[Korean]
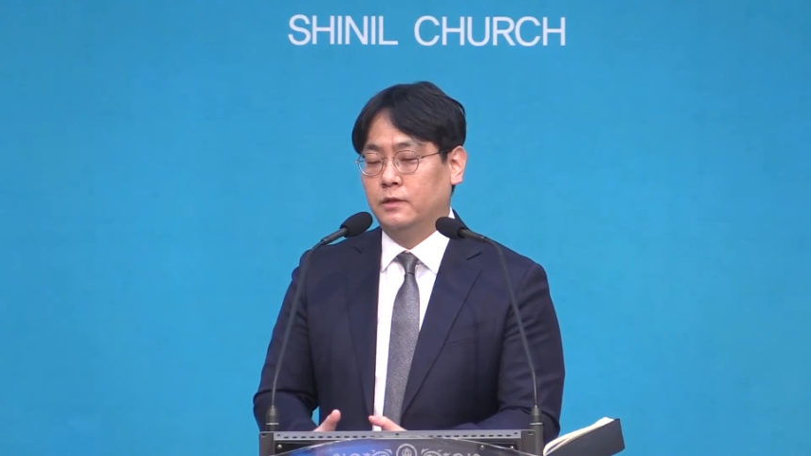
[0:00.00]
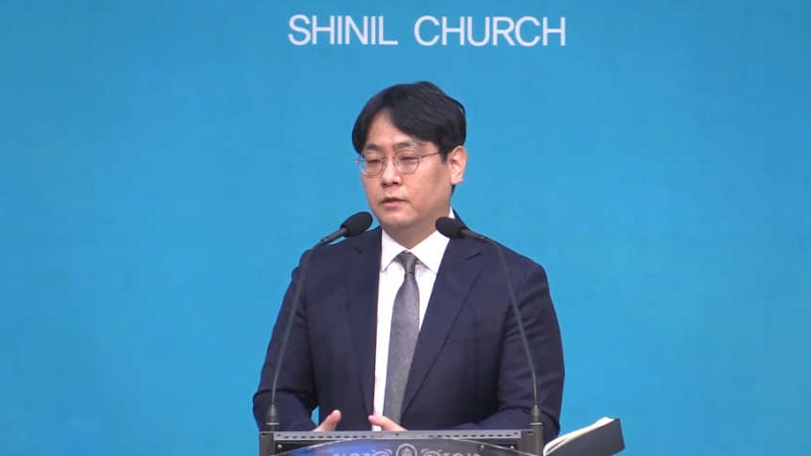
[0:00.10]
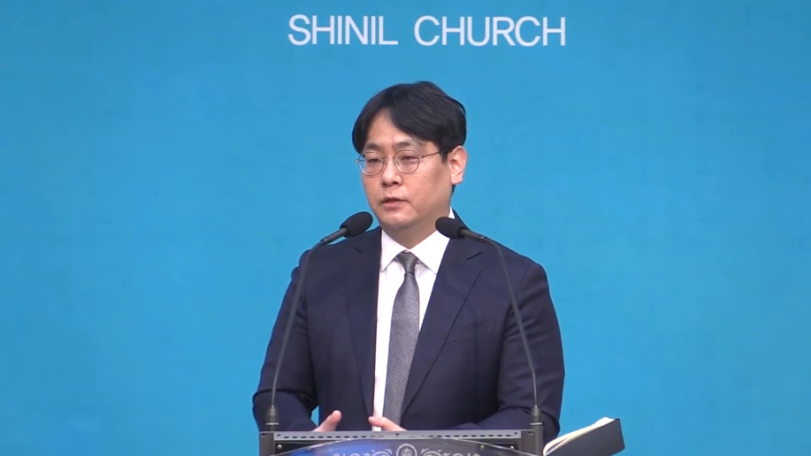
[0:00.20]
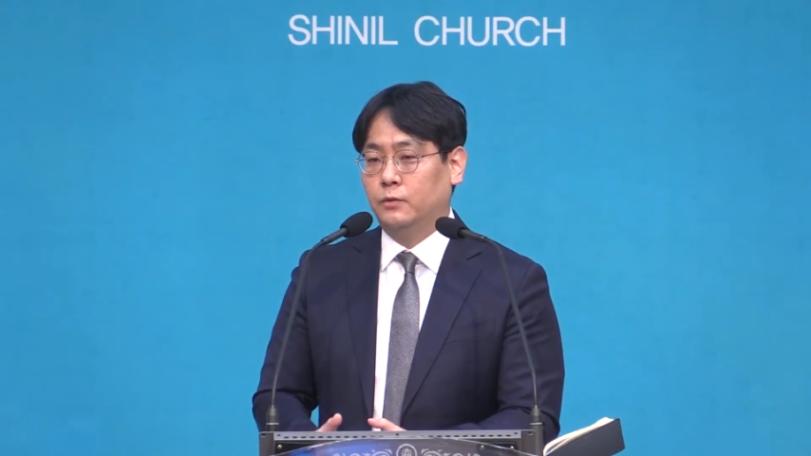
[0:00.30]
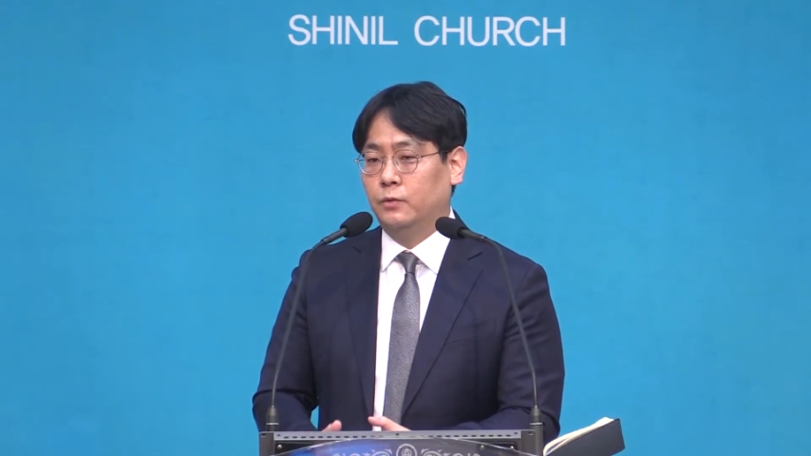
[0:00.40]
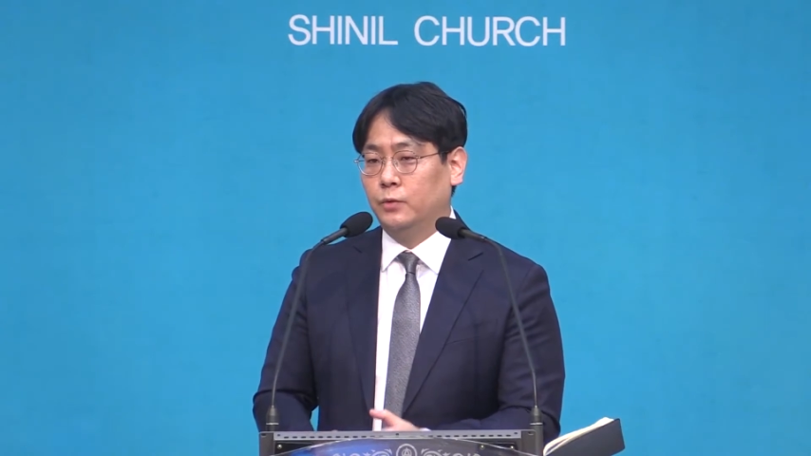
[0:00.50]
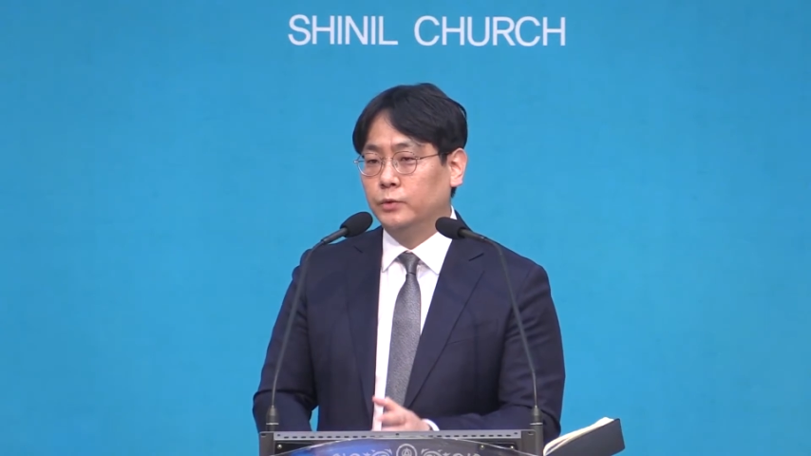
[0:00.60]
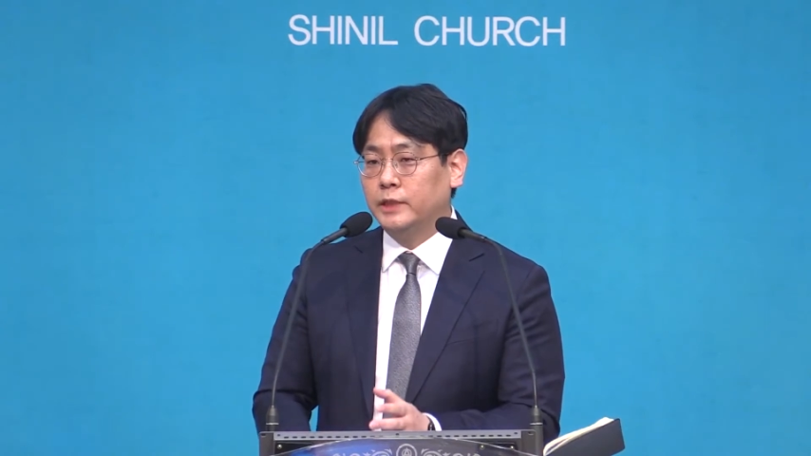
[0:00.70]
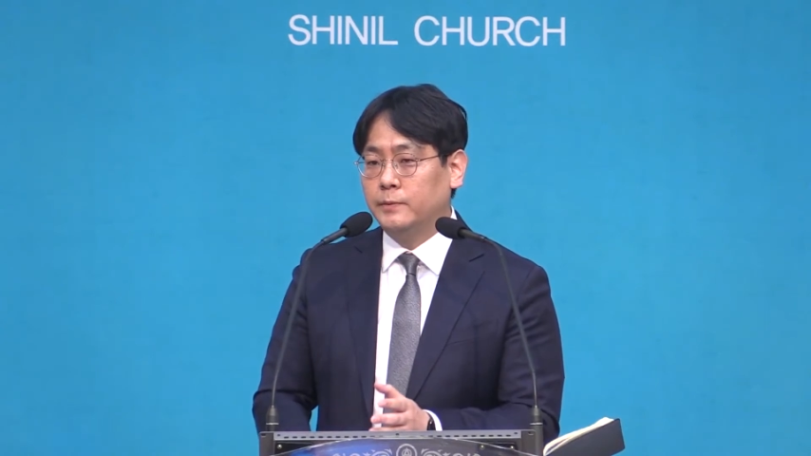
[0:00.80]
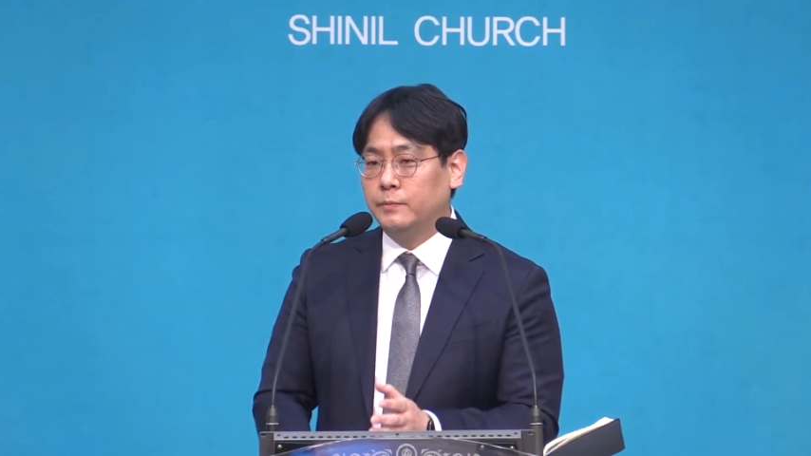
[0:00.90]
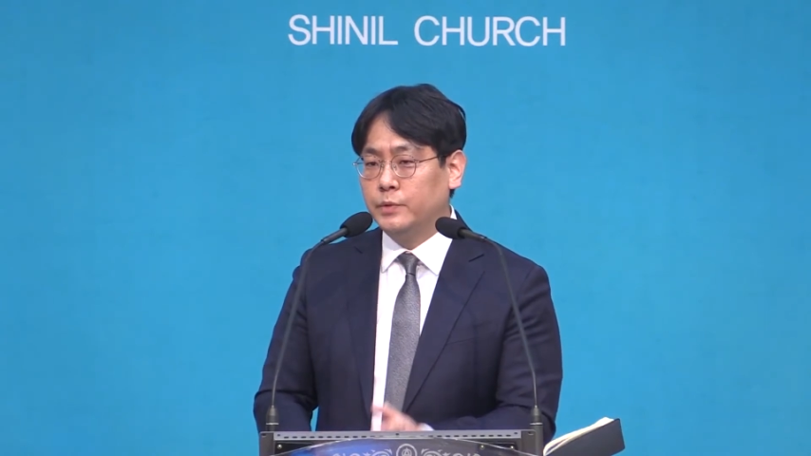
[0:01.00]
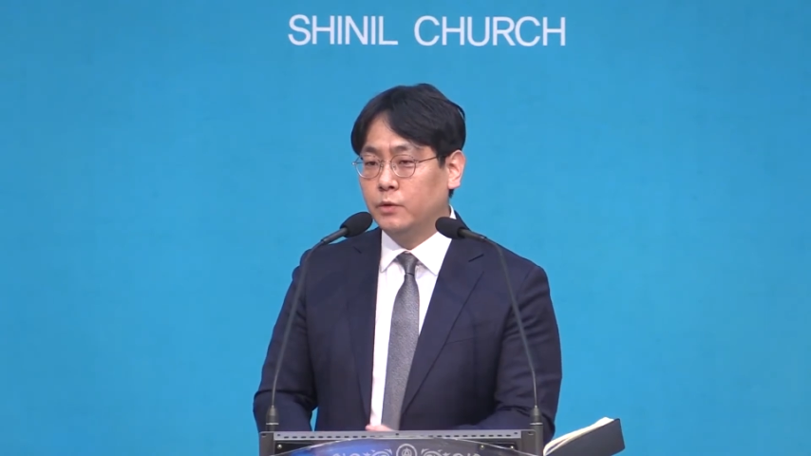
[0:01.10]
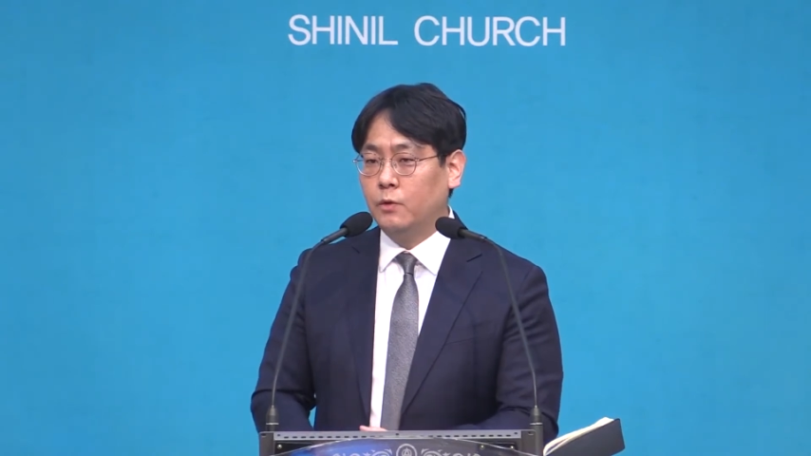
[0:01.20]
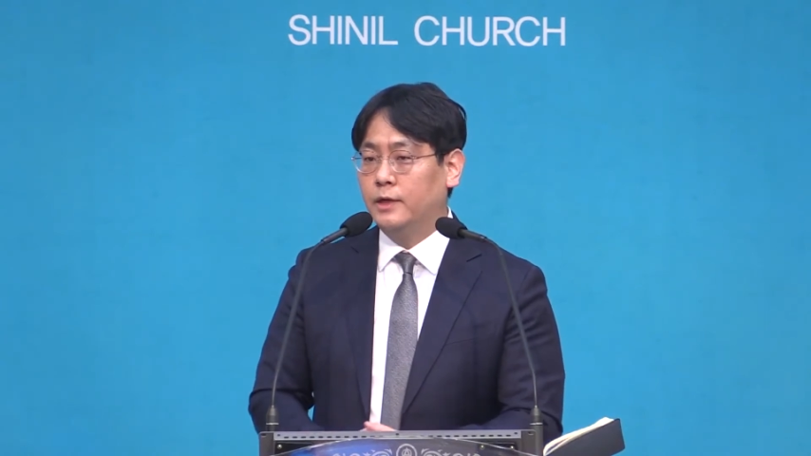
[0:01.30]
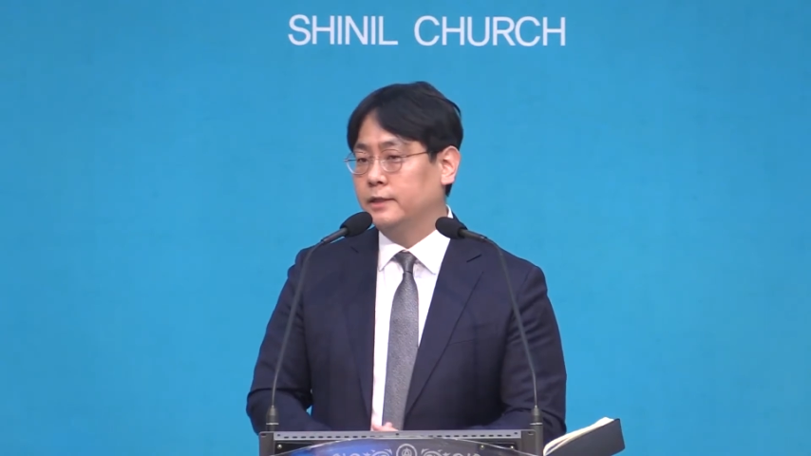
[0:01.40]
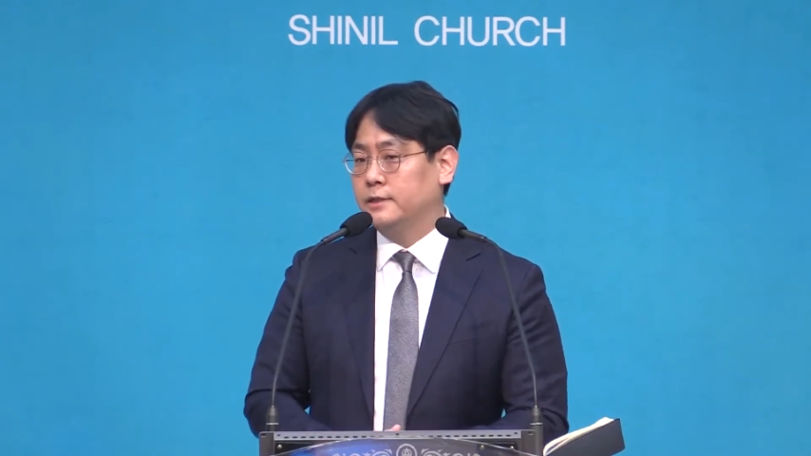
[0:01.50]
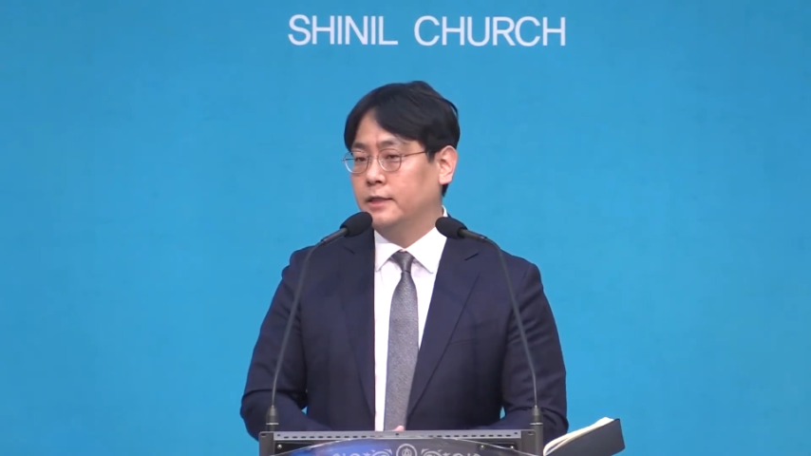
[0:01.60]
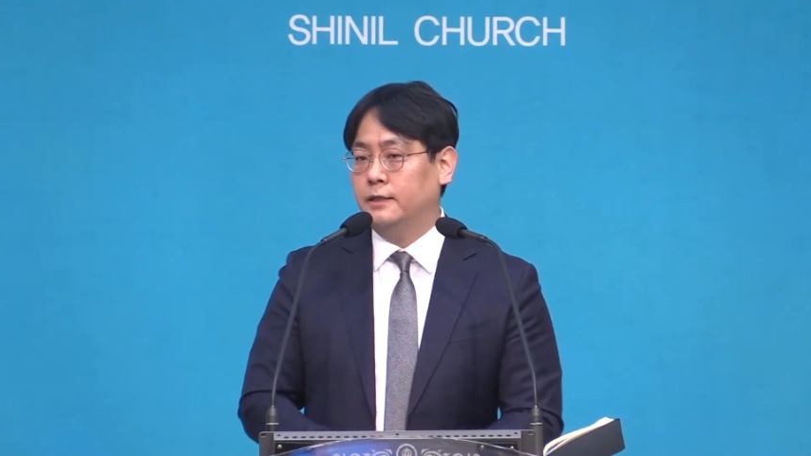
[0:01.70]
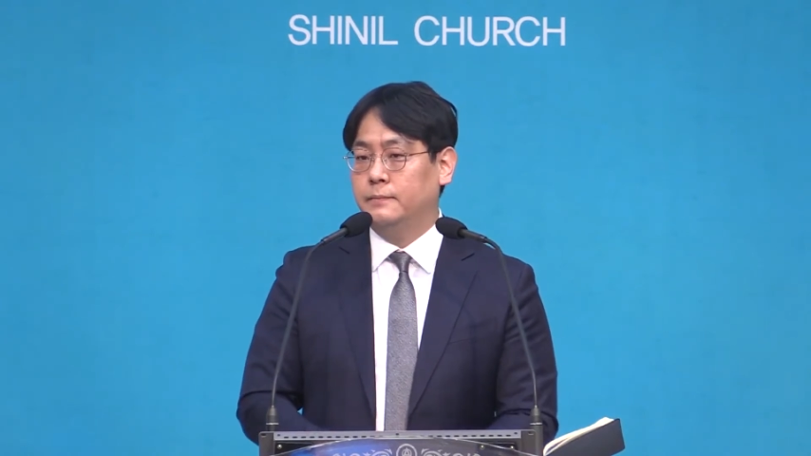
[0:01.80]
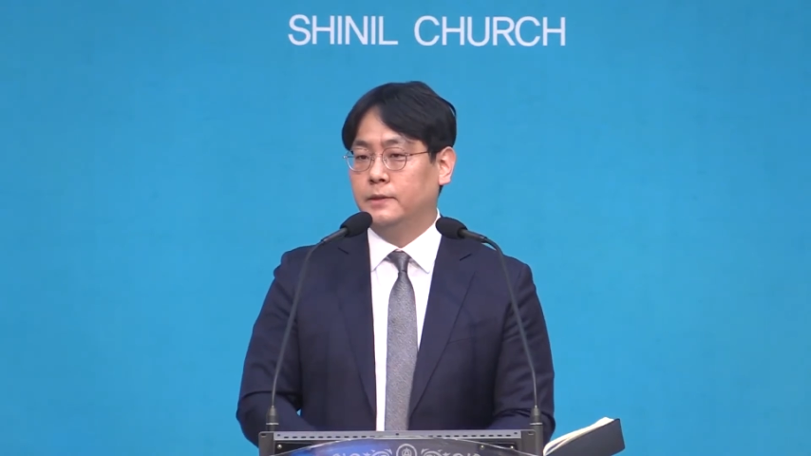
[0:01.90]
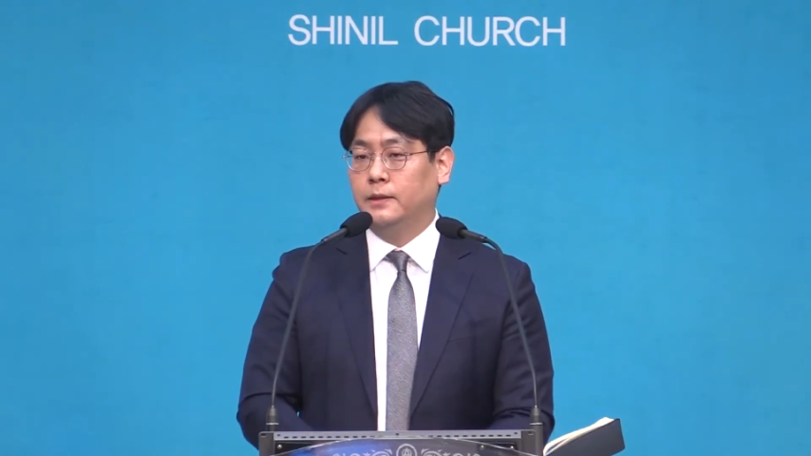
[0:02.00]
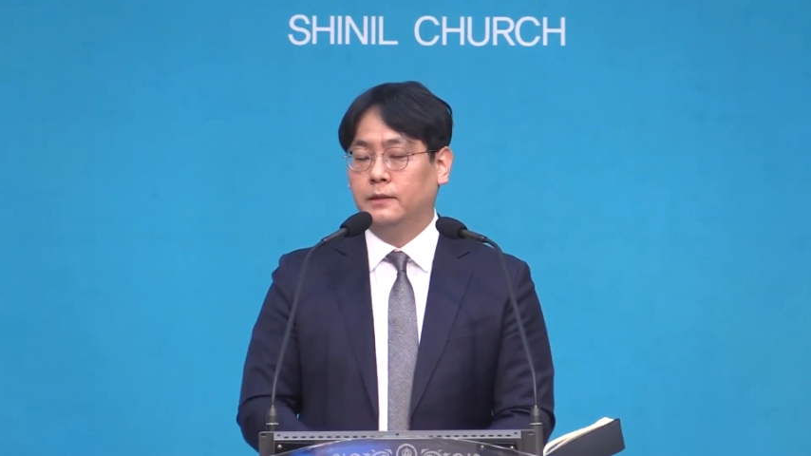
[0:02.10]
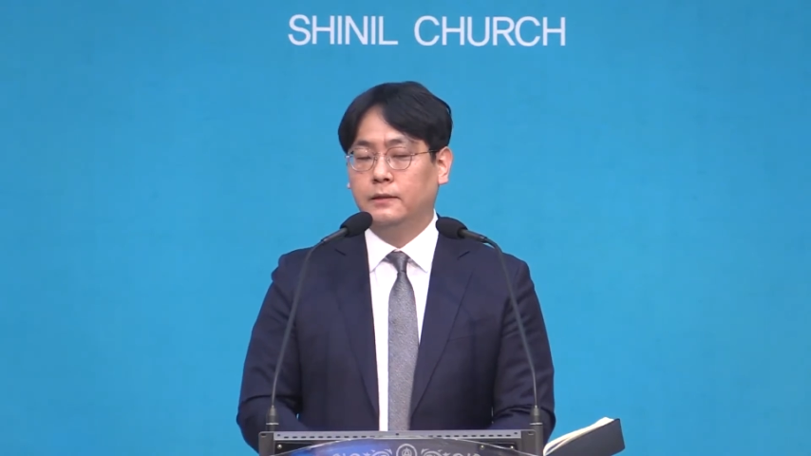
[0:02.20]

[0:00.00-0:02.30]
그리고 요셉을 미워하기 시작합니다.